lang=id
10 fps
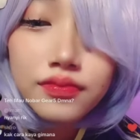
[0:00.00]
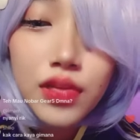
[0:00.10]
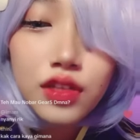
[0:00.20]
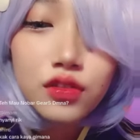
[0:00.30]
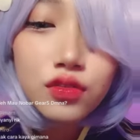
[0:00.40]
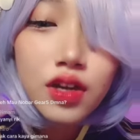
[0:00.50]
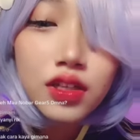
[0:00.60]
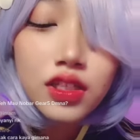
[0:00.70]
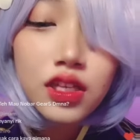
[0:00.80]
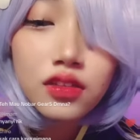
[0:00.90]
Make suka
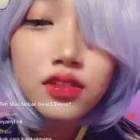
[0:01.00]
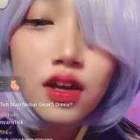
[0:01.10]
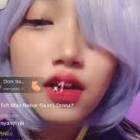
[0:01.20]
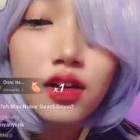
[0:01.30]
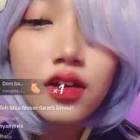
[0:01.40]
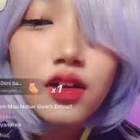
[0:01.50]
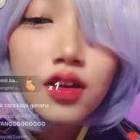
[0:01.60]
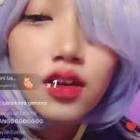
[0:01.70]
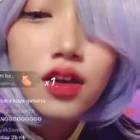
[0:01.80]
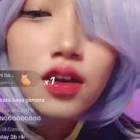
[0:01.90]
kita
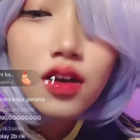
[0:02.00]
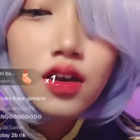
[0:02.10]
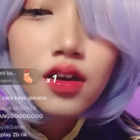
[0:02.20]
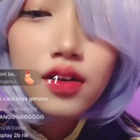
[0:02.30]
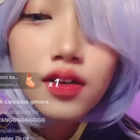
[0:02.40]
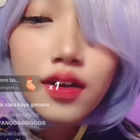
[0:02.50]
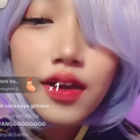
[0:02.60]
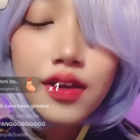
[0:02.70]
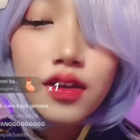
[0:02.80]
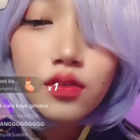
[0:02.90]

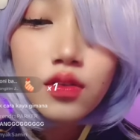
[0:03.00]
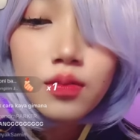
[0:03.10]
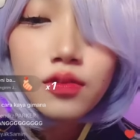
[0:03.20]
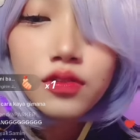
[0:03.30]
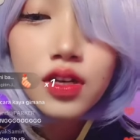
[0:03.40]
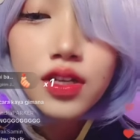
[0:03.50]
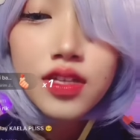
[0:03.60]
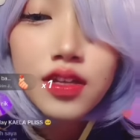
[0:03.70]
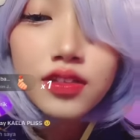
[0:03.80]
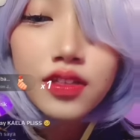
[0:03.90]
Kayak 20
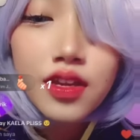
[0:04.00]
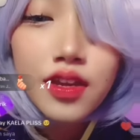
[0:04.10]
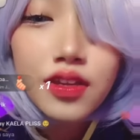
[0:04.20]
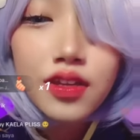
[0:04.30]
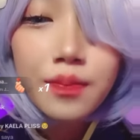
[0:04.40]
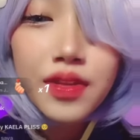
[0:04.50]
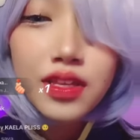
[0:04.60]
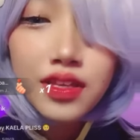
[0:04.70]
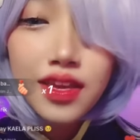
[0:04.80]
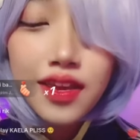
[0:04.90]
derajat Yeay, apanya
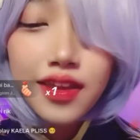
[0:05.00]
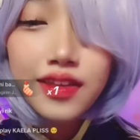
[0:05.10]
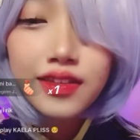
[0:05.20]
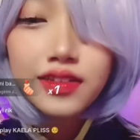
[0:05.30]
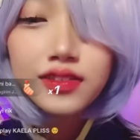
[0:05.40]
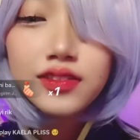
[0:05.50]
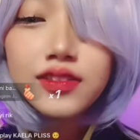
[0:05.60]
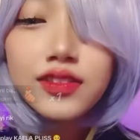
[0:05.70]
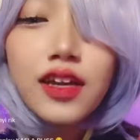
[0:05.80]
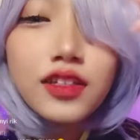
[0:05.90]
yeay
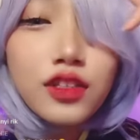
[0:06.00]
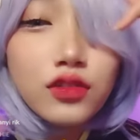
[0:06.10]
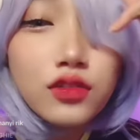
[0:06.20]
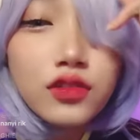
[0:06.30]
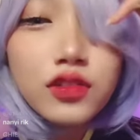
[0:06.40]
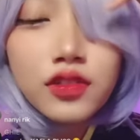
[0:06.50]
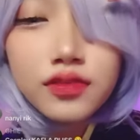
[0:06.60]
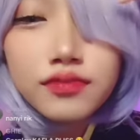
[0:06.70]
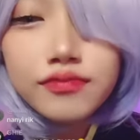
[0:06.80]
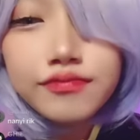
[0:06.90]
Thank you
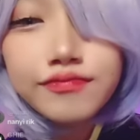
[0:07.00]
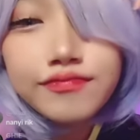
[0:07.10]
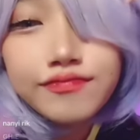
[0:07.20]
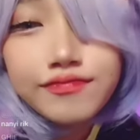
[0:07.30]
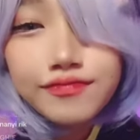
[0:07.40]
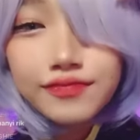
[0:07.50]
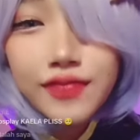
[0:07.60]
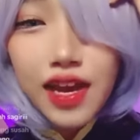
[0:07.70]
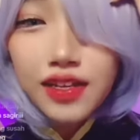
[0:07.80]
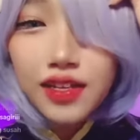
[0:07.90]

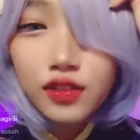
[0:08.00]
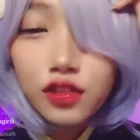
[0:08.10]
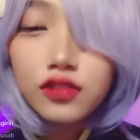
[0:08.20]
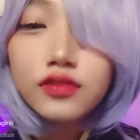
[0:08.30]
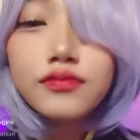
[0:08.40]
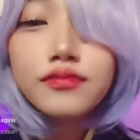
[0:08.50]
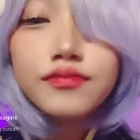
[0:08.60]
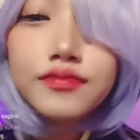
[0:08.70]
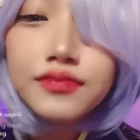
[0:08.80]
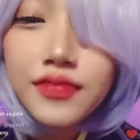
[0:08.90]
Arigato
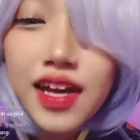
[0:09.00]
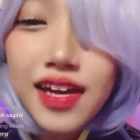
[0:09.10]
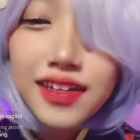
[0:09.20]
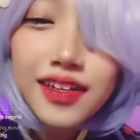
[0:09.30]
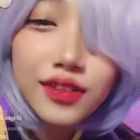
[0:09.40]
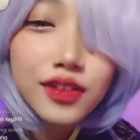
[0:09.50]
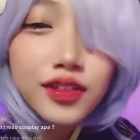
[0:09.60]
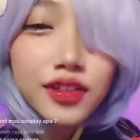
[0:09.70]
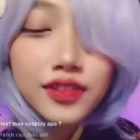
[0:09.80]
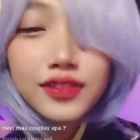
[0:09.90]

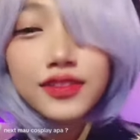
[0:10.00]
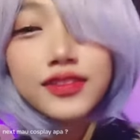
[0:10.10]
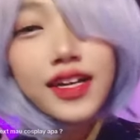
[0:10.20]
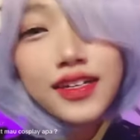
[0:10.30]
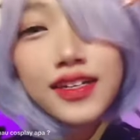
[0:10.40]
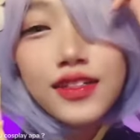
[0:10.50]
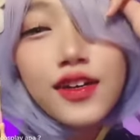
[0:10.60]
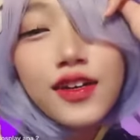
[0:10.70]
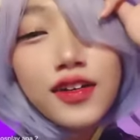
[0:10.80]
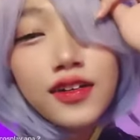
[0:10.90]
Arigato Arigato
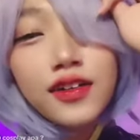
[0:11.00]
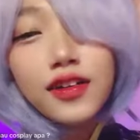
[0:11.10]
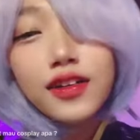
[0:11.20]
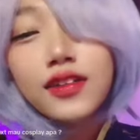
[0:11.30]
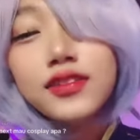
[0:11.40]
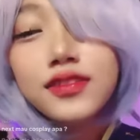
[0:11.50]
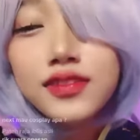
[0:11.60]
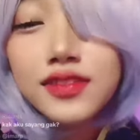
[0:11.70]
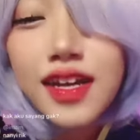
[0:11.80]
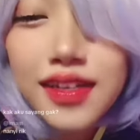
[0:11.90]

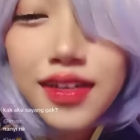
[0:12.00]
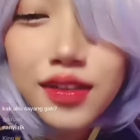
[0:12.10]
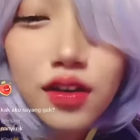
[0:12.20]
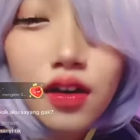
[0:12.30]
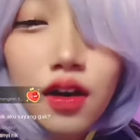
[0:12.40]
Arigato